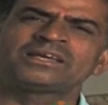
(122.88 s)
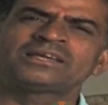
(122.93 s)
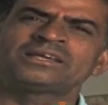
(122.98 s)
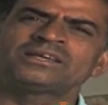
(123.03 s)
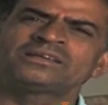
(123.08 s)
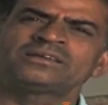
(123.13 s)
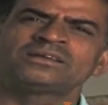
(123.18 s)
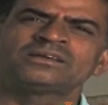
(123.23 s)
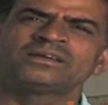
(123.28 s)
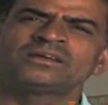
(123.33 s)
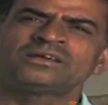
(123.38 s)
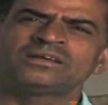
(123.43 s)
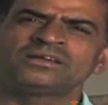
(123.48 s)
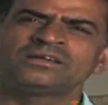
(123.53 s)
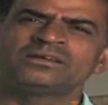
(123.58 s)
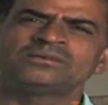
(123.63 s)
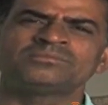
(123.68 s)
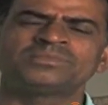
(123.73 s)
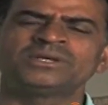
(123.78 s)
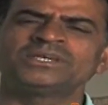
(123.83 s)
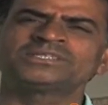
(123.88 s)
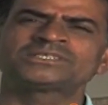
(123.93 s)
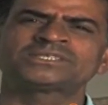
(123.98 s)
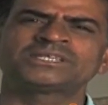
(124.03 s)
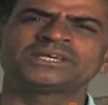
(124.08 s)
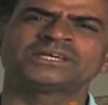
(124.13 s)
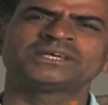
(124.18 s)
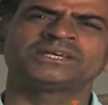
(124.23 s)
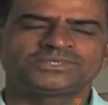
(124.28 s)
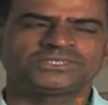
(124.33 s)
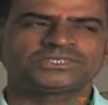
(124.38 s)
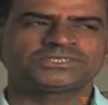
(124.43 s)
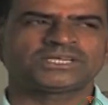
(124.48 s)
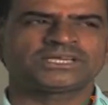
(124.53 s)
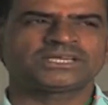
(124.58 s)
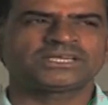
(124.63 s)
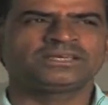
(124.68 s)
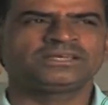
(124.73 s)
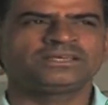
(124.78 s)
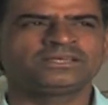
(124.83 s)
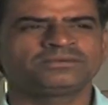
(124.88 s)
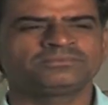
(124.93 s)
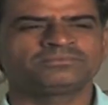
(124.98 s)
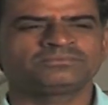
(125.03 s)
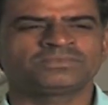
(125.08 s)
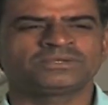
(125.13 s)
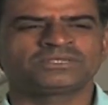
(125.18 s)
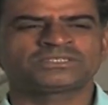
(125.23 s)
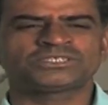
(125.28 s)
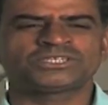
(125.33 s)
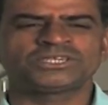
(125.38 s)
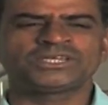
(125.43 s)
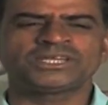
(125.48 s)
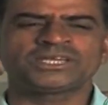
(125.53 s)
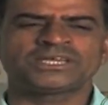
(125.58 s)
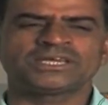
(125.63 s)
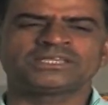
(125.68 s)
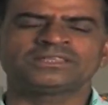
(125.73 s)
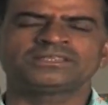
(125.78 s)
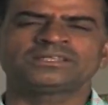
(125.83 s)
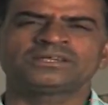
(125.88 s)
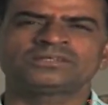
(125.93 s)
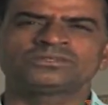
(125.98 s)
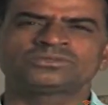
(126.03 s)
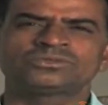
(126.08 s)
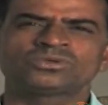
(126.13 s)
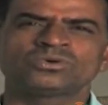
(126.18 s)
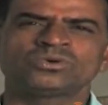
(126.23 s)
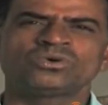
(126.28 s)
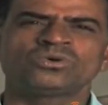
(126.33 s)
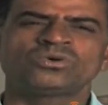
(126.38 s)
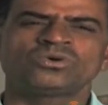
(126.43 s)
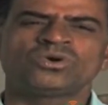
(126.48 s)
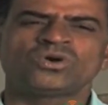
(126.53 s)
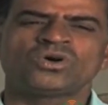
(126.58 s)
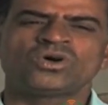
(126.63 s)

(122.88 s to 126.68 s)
आगे भेजते हैं अब जैसा कि मशीन के अंदर जो